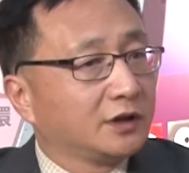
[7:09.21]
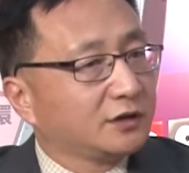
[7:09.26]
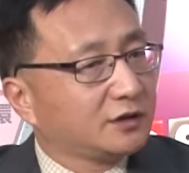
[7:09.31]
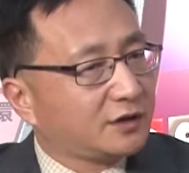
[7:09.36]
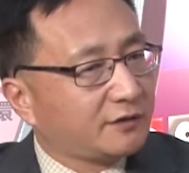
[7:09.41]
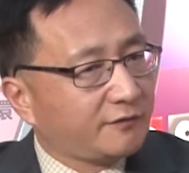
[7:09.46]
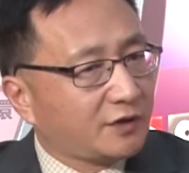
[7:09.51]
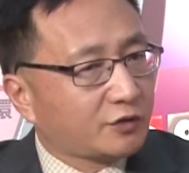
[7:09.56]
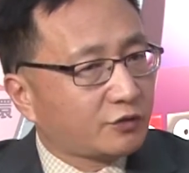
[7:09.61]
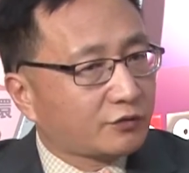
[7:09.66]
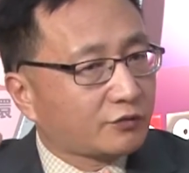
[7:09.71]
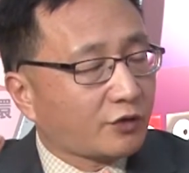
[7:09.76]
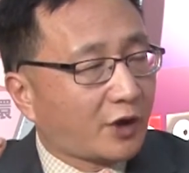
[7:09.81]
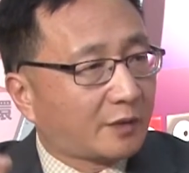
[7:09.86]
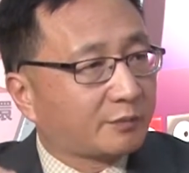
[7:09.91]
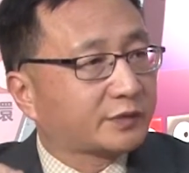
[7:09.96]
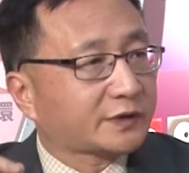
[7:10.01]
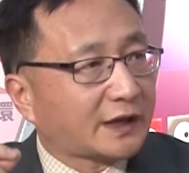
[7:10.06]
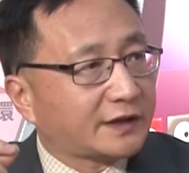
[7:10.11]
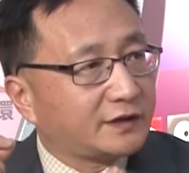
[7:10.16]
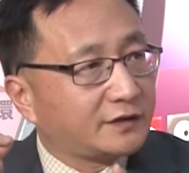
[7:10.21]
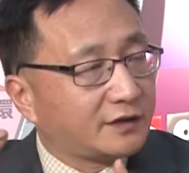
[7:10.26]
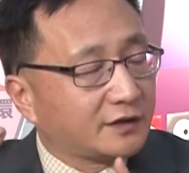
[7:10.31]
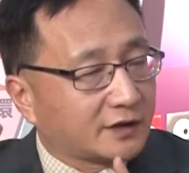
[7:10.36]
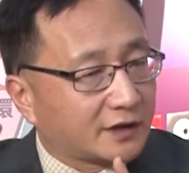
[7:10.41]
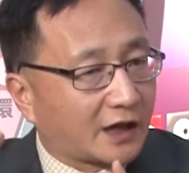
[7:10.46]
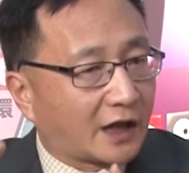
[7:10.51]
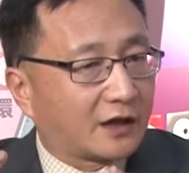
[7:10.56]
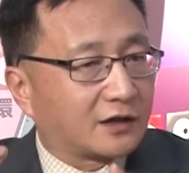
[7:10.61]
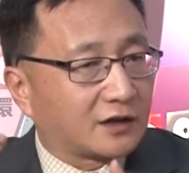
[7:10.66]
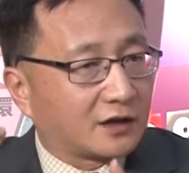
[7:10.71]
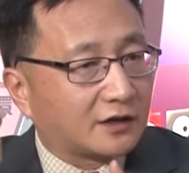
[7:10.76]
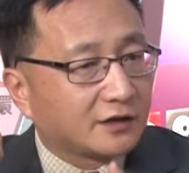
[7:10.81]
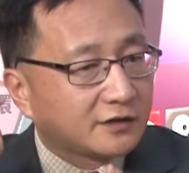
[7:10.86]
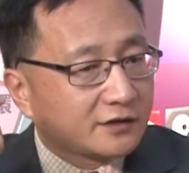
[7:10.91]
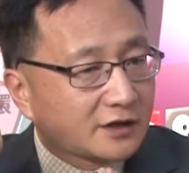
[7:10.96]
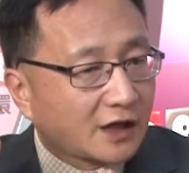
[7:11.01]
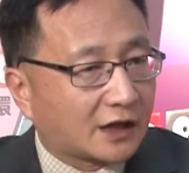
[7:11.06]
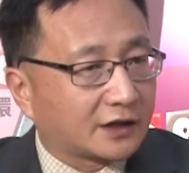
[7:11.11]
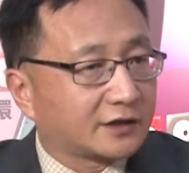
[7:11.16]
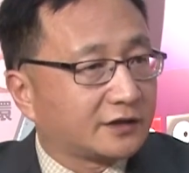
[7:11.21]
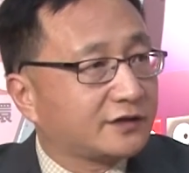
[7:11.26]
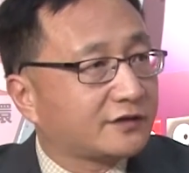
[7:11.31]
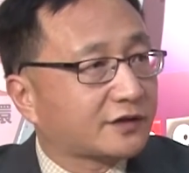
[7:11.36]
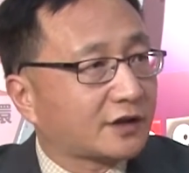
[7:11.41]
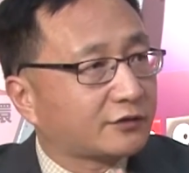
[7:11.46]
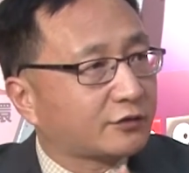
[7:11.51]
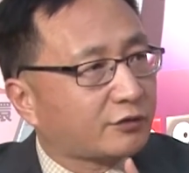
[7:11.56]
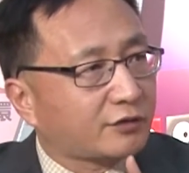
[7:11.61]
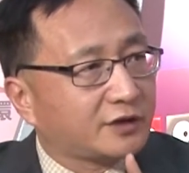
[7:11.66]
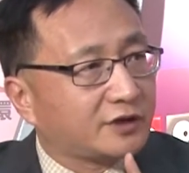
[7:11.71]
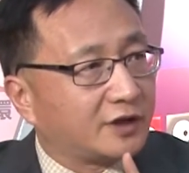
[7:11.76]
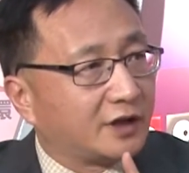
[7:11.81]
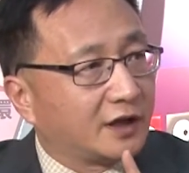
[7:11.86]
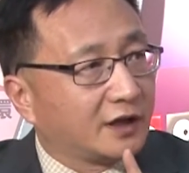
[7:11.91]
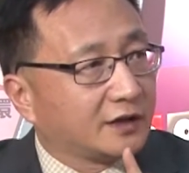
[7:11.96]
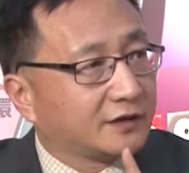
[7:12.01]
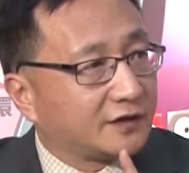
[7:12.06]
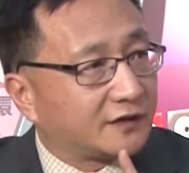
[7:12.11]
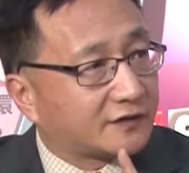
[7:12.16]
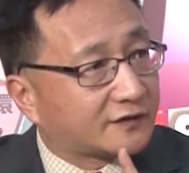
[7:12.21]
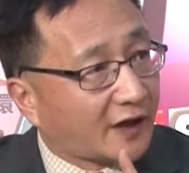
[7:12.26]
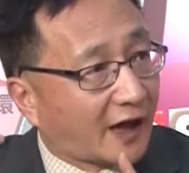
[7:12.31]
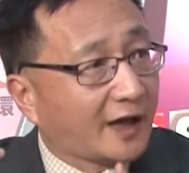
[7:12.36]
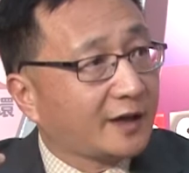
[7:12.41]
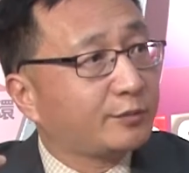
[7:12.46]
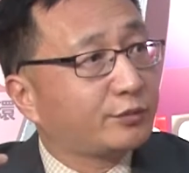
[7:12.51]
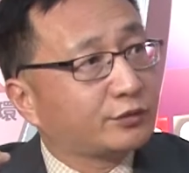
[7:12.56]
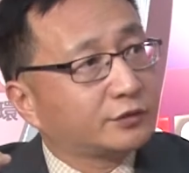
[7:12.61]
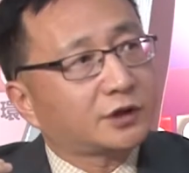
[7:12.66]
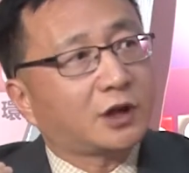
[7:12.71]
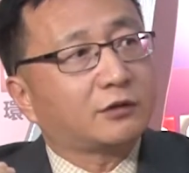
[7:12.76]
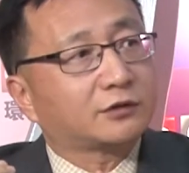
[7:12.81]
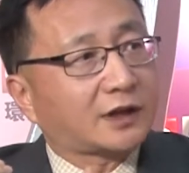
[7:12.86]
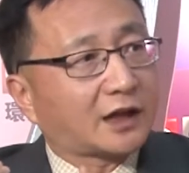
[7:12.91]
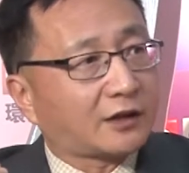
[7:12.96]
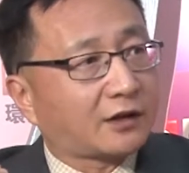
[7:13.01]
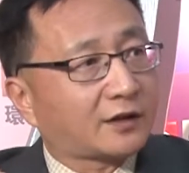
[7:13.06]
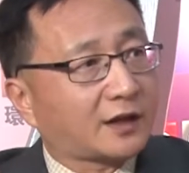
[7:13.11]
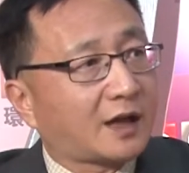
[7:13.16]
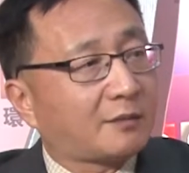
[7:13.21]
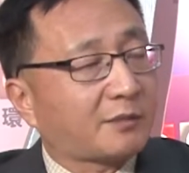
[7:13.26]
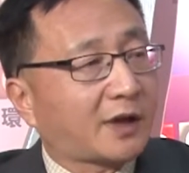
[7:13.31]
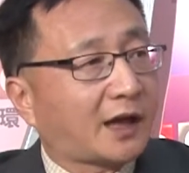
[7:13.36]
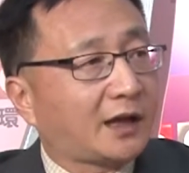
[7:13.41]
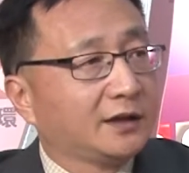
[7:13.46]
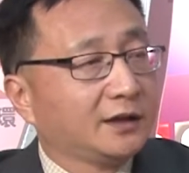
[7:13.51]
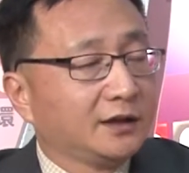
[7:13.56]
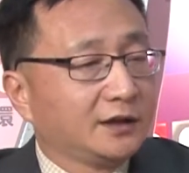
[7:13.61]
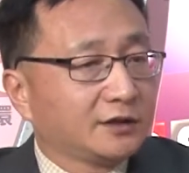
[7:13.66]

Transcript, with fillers: 因为 Trump 他已经给人了这样一个印象，就说你你猜不透他要干嘛。